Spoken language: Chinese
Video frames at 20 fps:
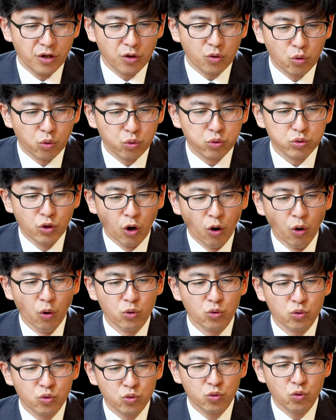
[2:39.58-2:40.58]
骨头
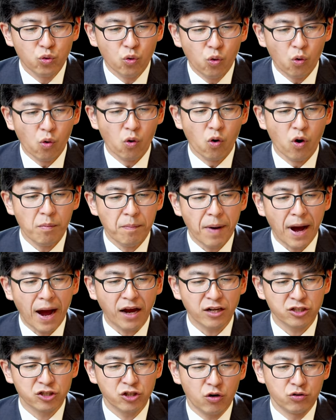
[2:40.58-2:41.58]
如火
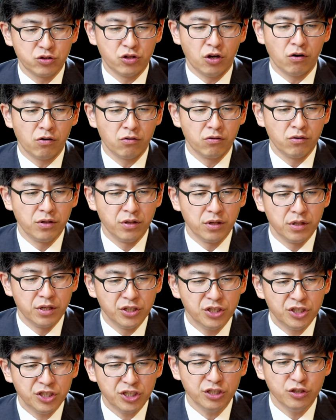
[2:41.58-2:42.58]
把烧着，
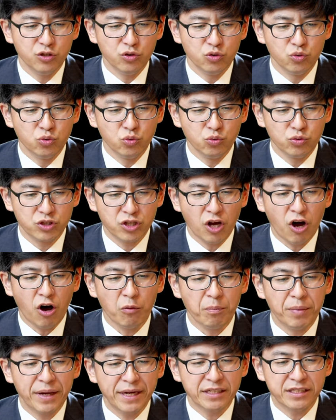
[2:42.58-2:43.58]
心如草
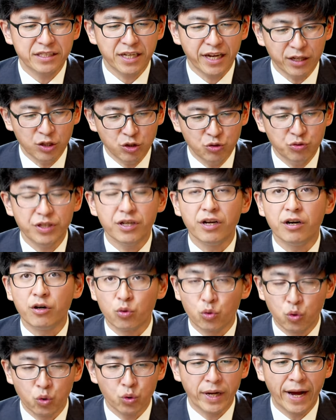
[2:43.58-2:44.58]
被踩碎而
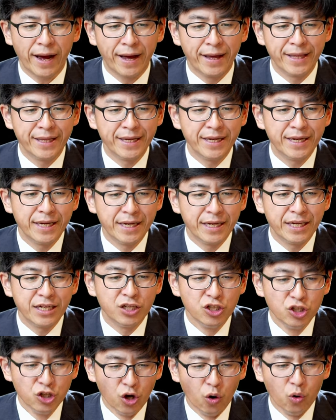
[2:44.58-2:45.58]
枯干，
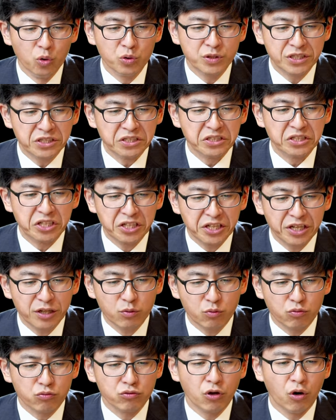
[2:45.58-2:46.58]
肉紧贴
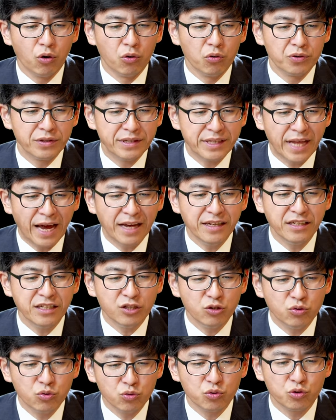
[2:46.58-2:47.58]
骨头，难以
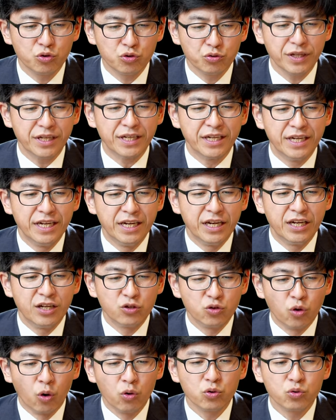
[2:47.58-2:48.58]
入睡，
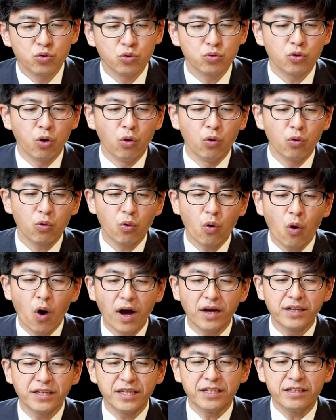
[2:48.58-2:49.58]
如如同
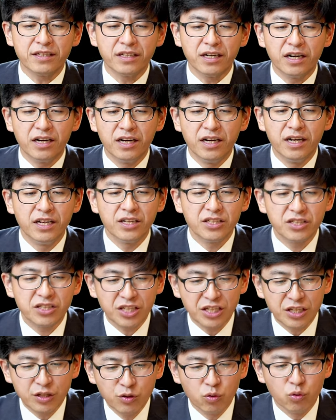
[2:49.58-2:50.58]
旷野的
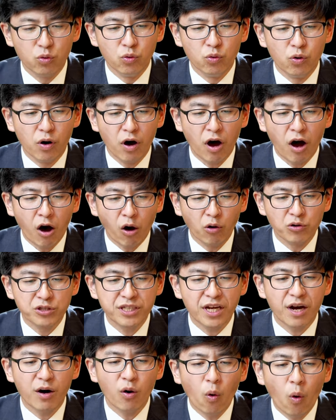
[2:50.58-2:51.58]
鹈鹕，好
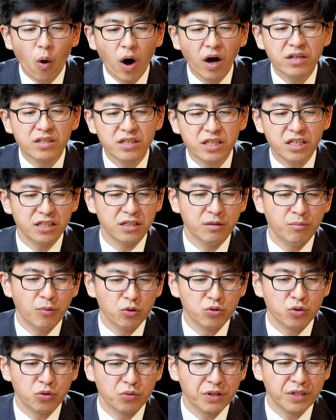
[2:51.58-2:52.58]
像荒地的
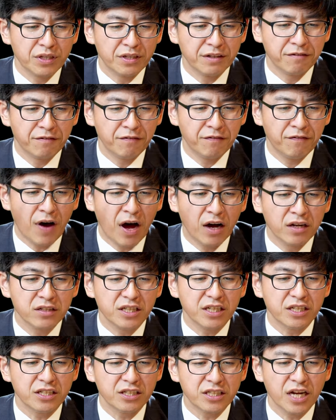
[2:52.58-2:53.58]
猫头鹰，房
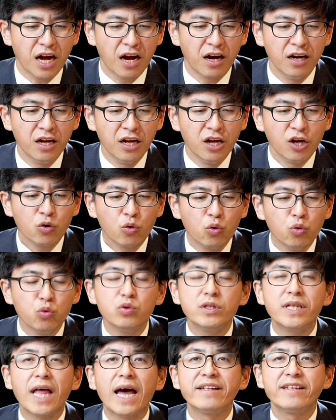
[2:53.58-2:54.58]
顶上孤
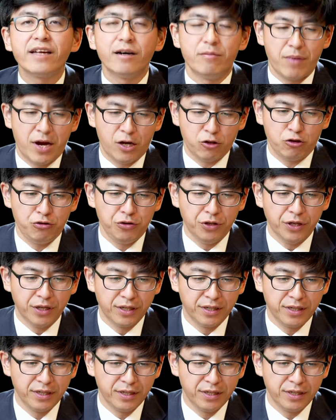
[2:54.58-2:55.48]
单的麻雀。